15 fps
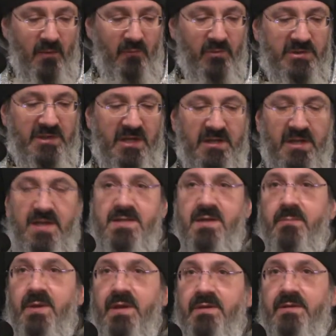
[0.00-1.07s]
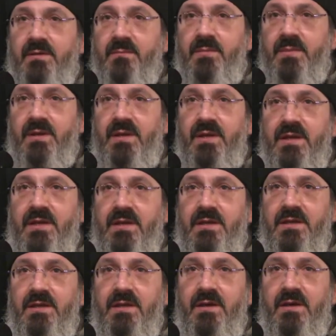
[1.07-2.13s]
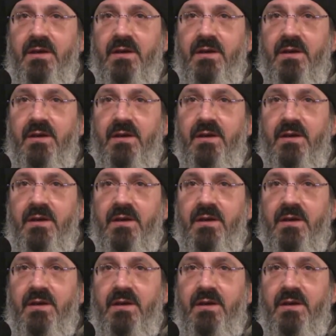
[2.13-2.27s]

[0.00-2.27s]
Вот как раз об этом и